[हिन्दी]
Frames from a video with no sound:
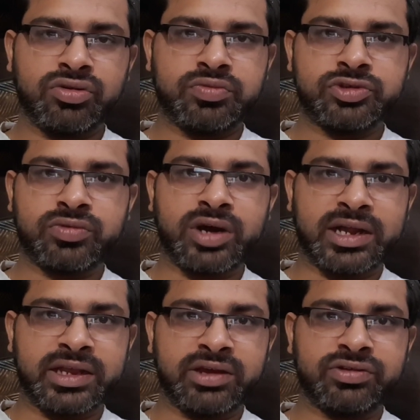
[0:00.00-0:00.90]
होप सो वो
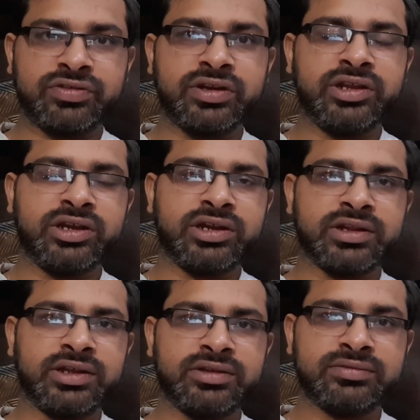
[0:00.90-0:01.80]
आ जाए और इसे ठीक
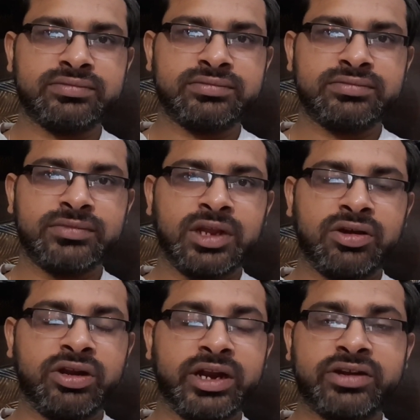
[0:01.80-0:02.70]
कर दें
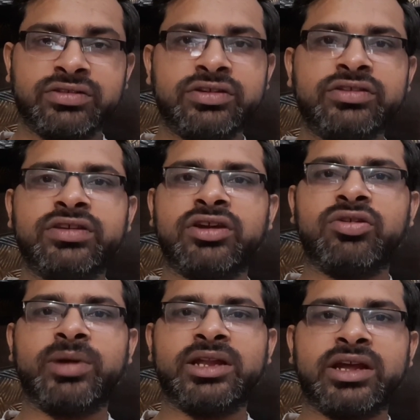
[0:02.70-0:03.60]
और इलेक्ट्रिसिटी से एक
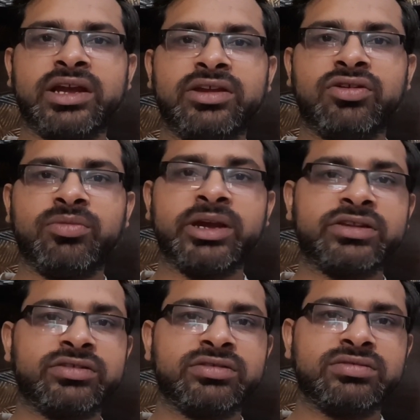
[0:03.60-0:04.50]
और बात आई
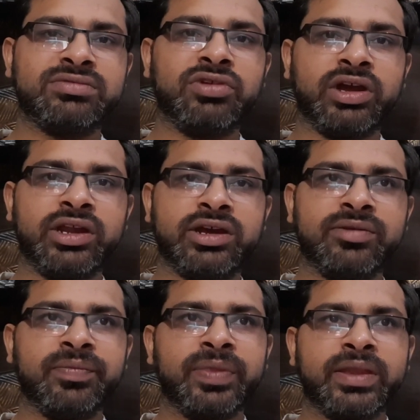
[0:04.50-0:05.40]
होमैक्स जो है
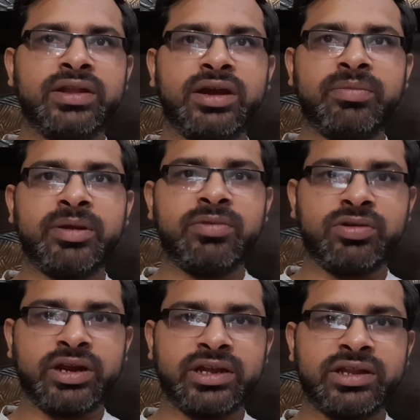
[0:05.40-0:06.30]
ना यहाँ पे हम
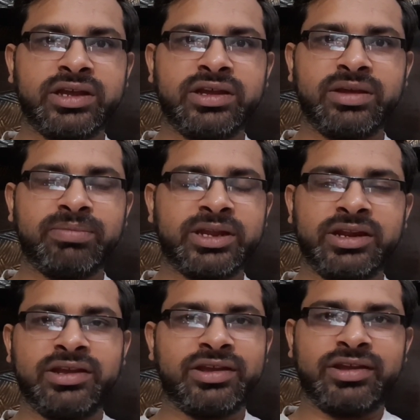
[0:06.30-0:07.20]
लोग रहते हैं ये पता
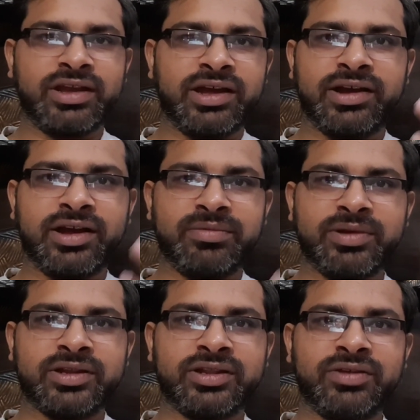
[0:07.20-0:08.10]
नहीं क्या काम
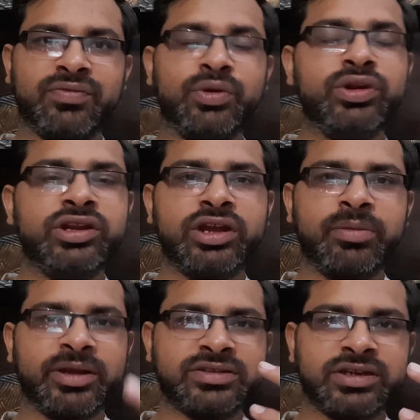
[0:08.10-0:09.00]
करते हैं फ़ोन
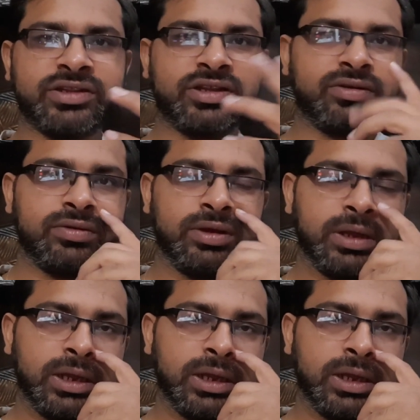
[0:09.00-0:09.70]
इनके पास करते रहो